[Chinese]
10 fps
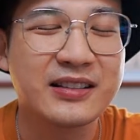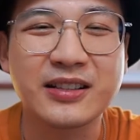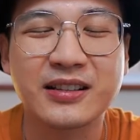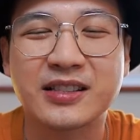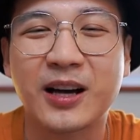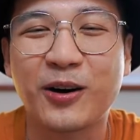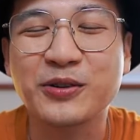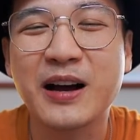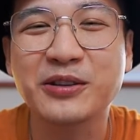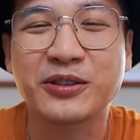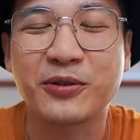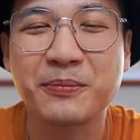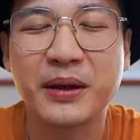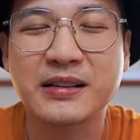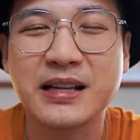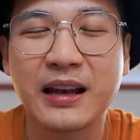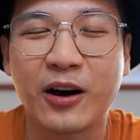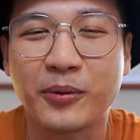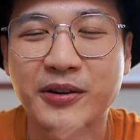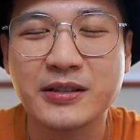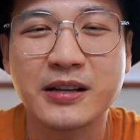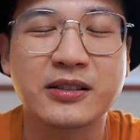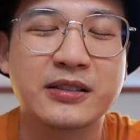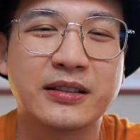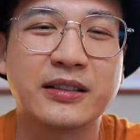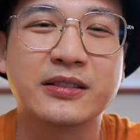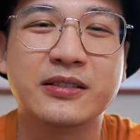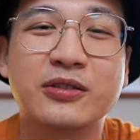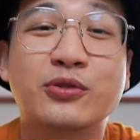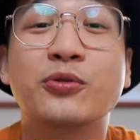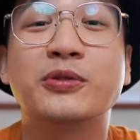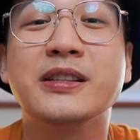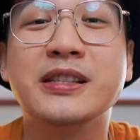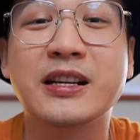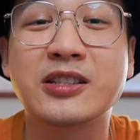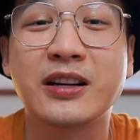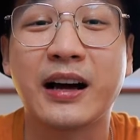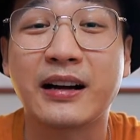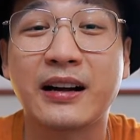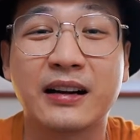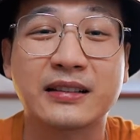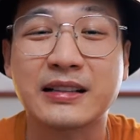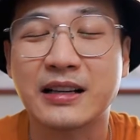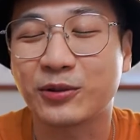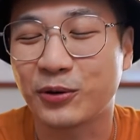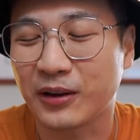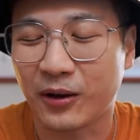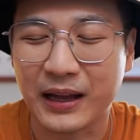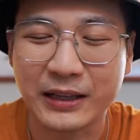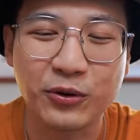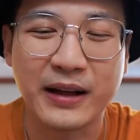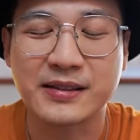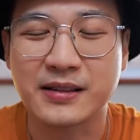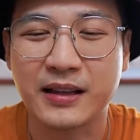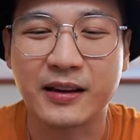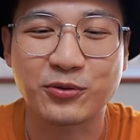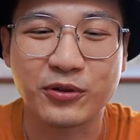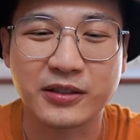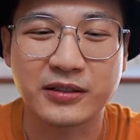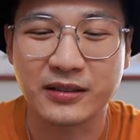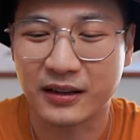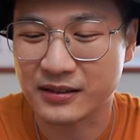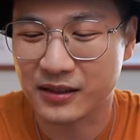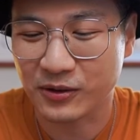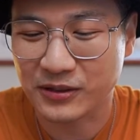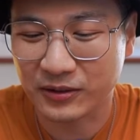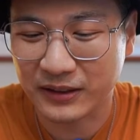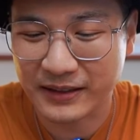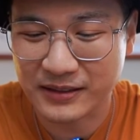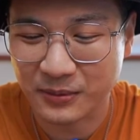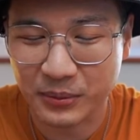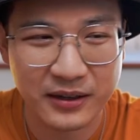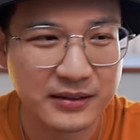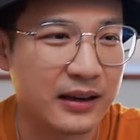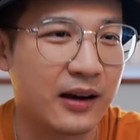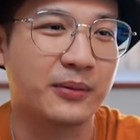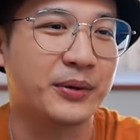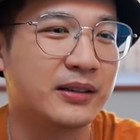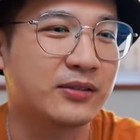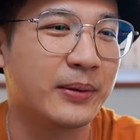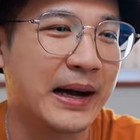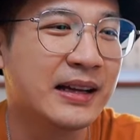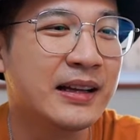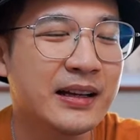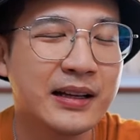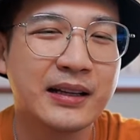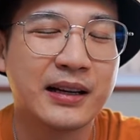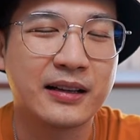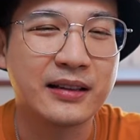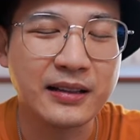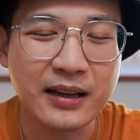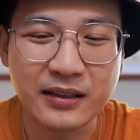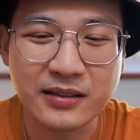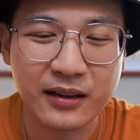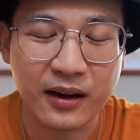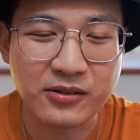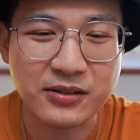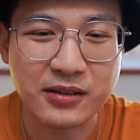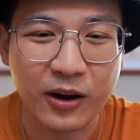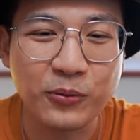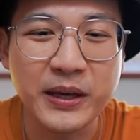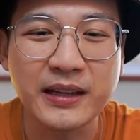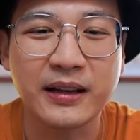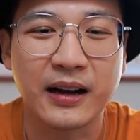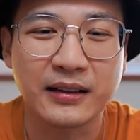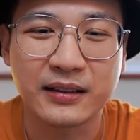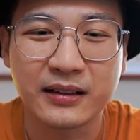这个曹操喜欢别人家老婆这件事情呢，已经是众人皆知了啊！大家都老拿段子在那说，啊，曹操惦记别人家老婆，对吧？呃，那他的这个儿子曹丕呢，